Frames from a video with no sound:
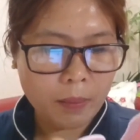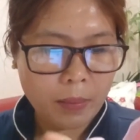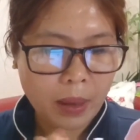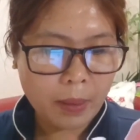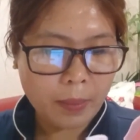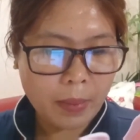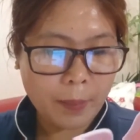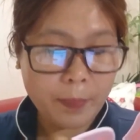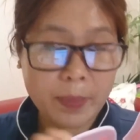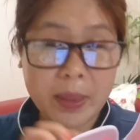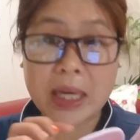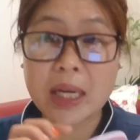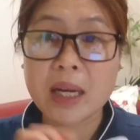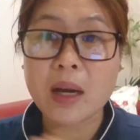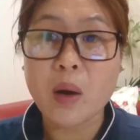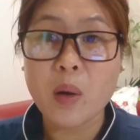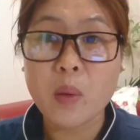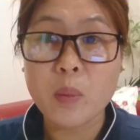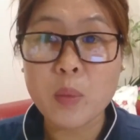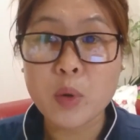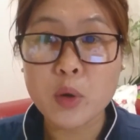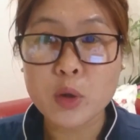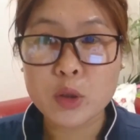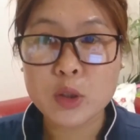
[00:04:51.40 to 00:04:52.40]
baba,
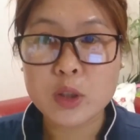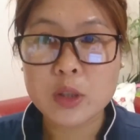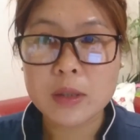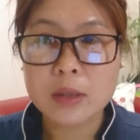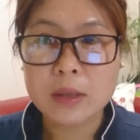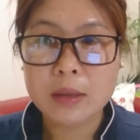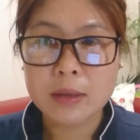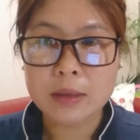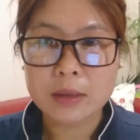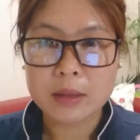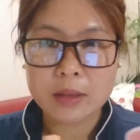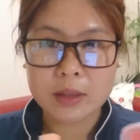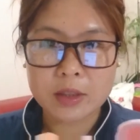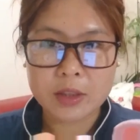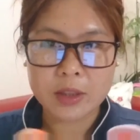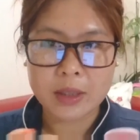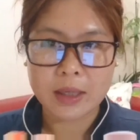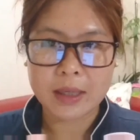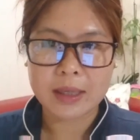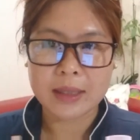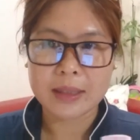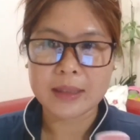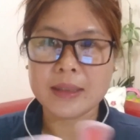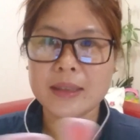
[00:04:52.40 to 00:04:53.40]
pinakaubos
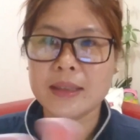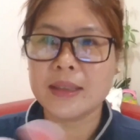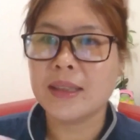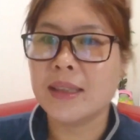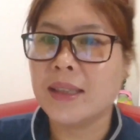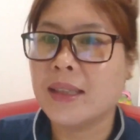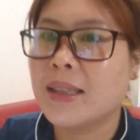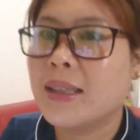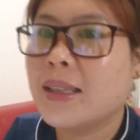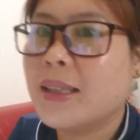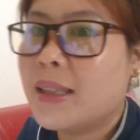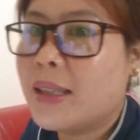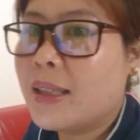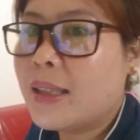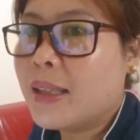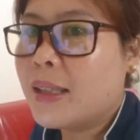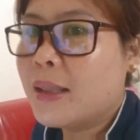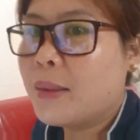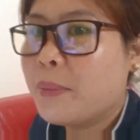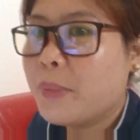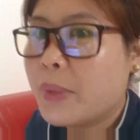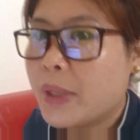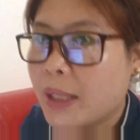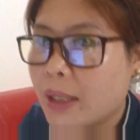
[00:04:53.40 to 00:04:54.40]
siya.
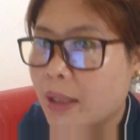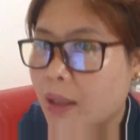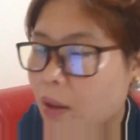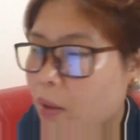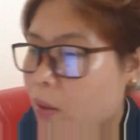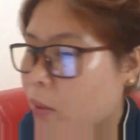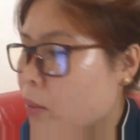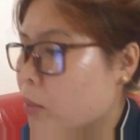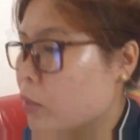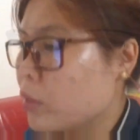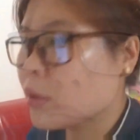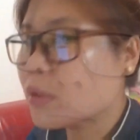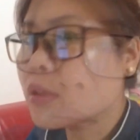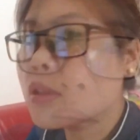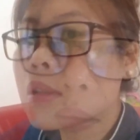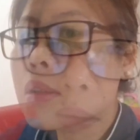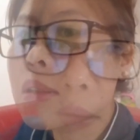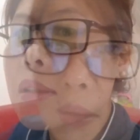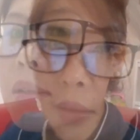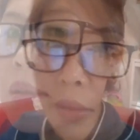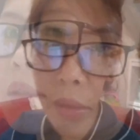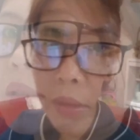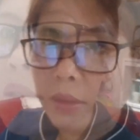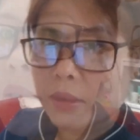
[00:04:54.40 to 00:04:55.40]
Ayan, pinakaubos.
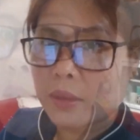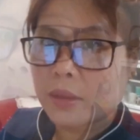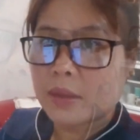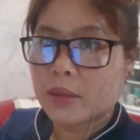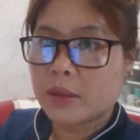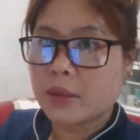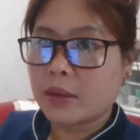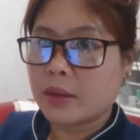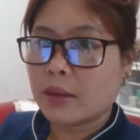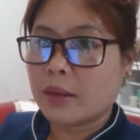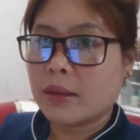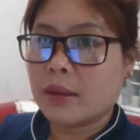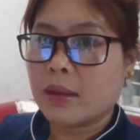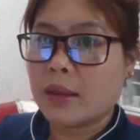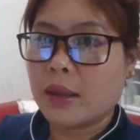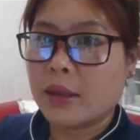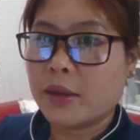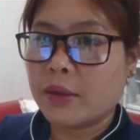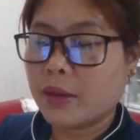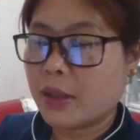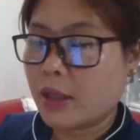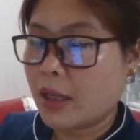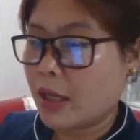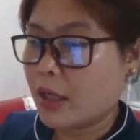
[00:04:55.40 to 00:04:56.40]

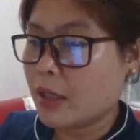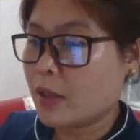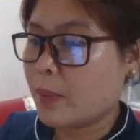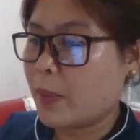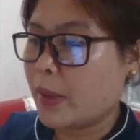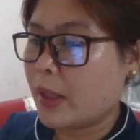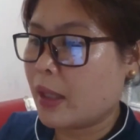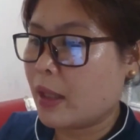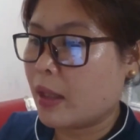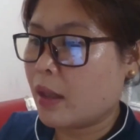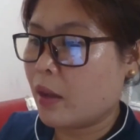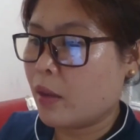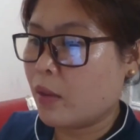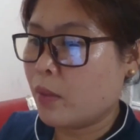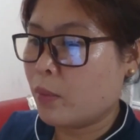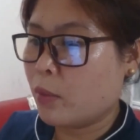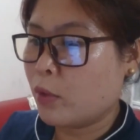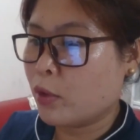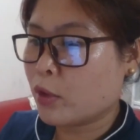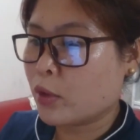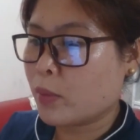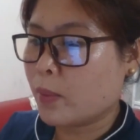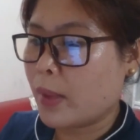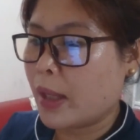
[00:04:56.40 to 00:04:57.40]
Ayun guys,
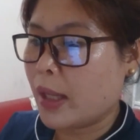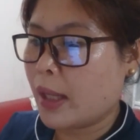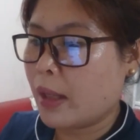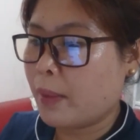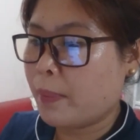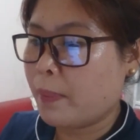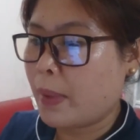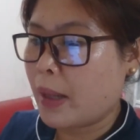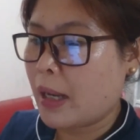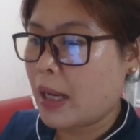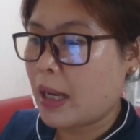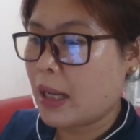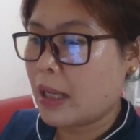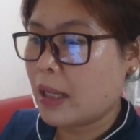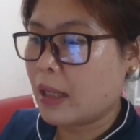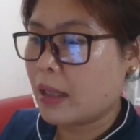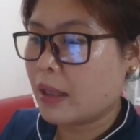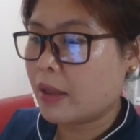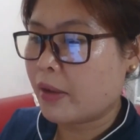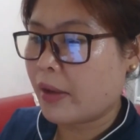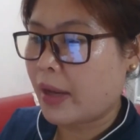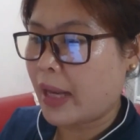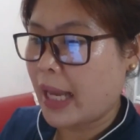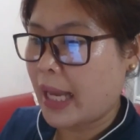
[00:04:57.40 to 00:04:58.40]
pinakaubos may pangalang
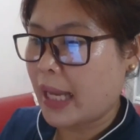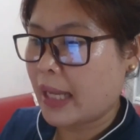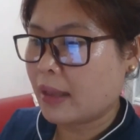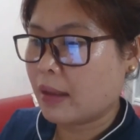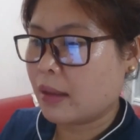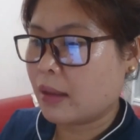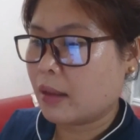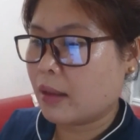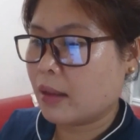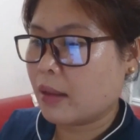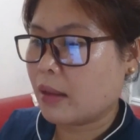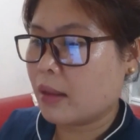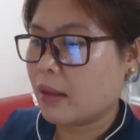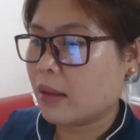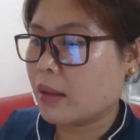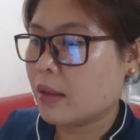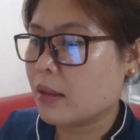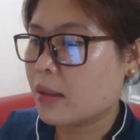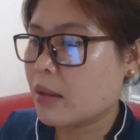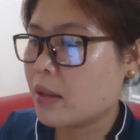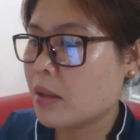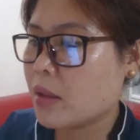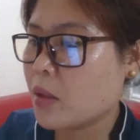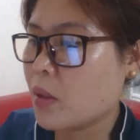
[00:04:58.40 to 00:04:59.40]
create.
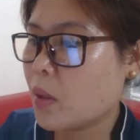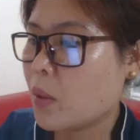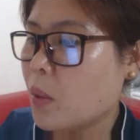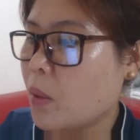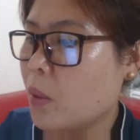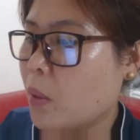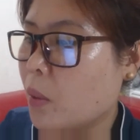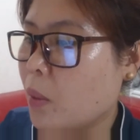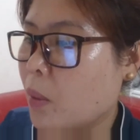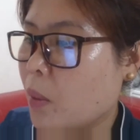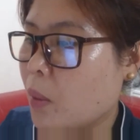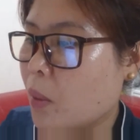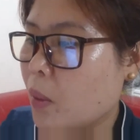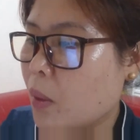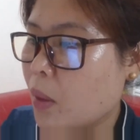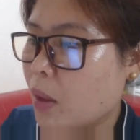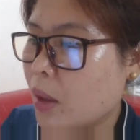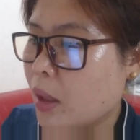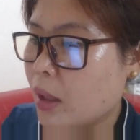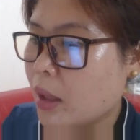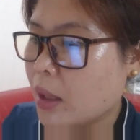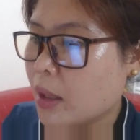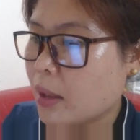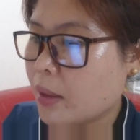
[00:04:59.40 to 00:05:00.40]
So,
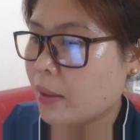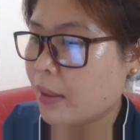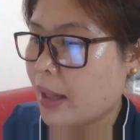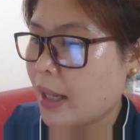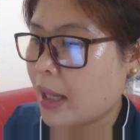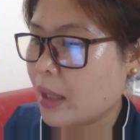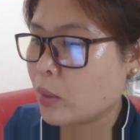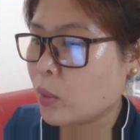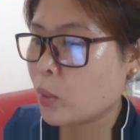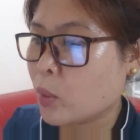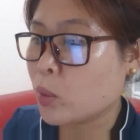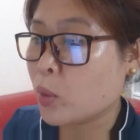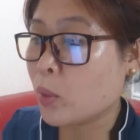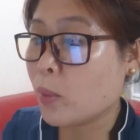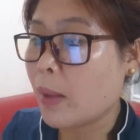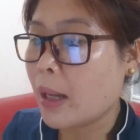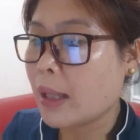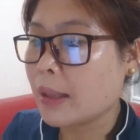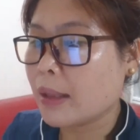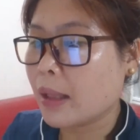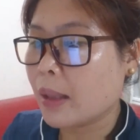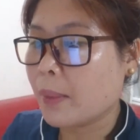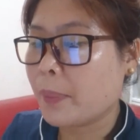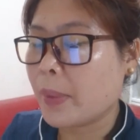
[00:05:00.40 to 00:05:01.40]
create
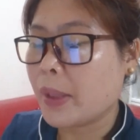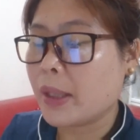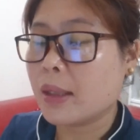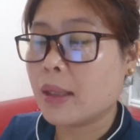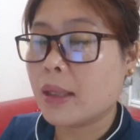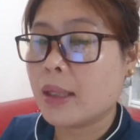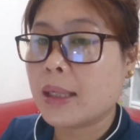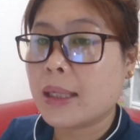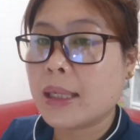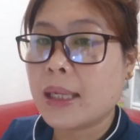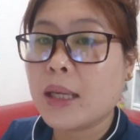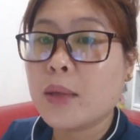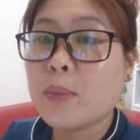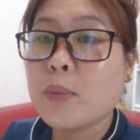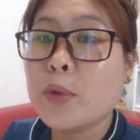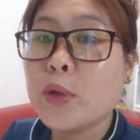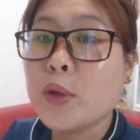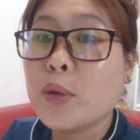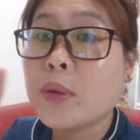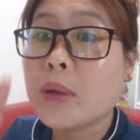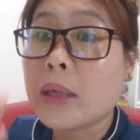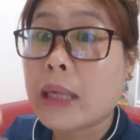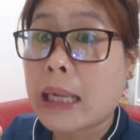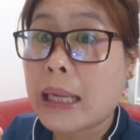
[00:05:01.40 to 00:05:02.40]
automatic pag i-click mo
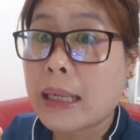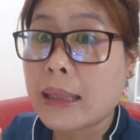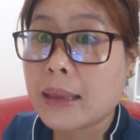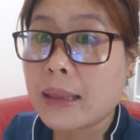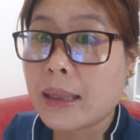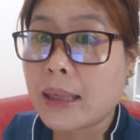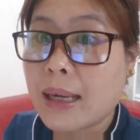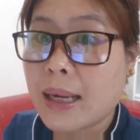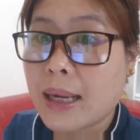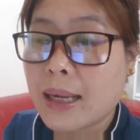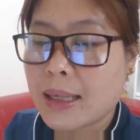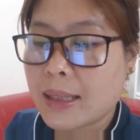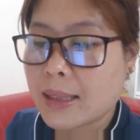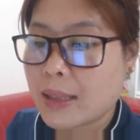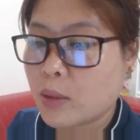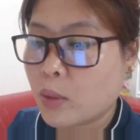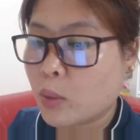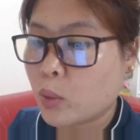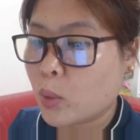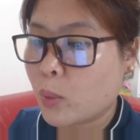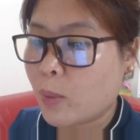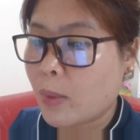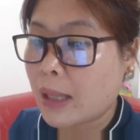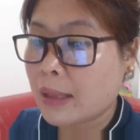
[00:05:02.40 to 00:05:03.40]
yung create guys,
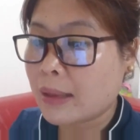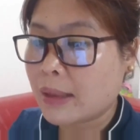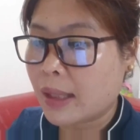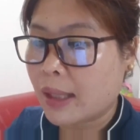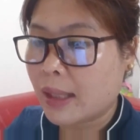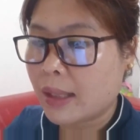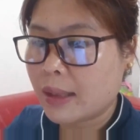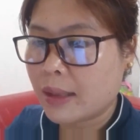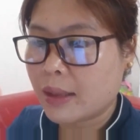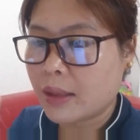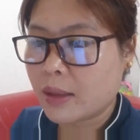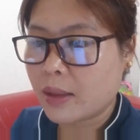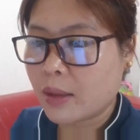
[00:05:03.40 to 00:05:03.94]
automatic